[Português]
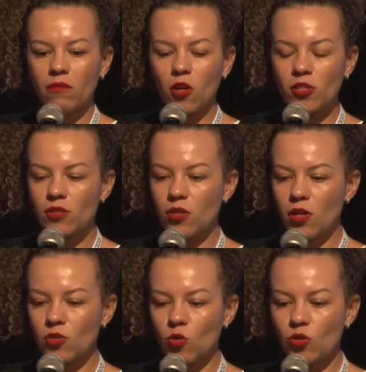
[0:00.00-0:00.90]
nós,
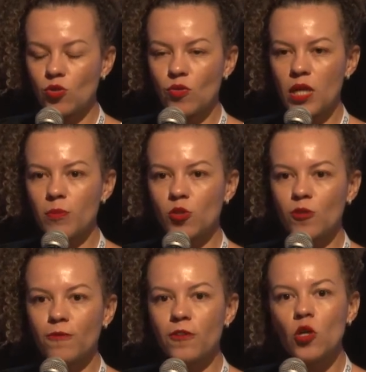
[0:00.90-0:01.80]
nós construímos
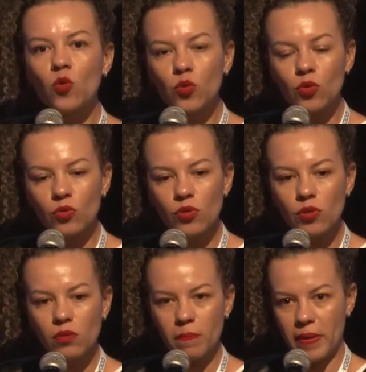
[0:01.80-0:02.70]

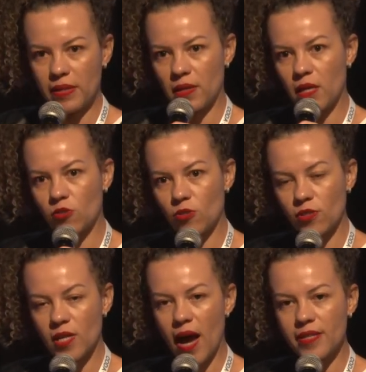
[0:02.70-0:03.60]
filtros para as redes
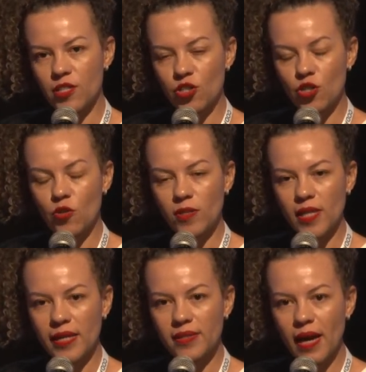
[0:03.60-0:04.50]
sociais e a gente
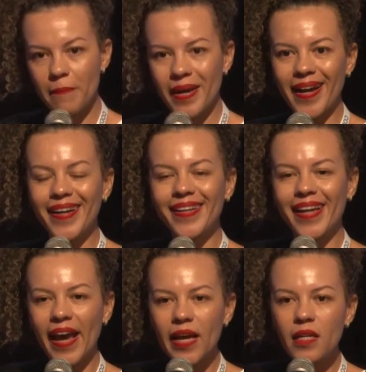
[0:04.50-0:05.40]
consegue saber
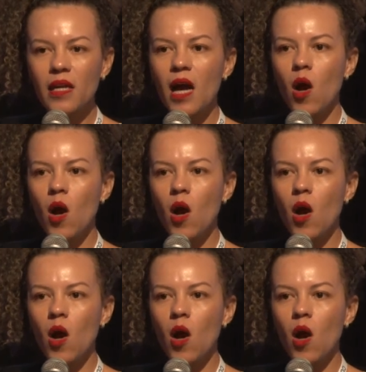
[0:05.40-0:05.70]
quem,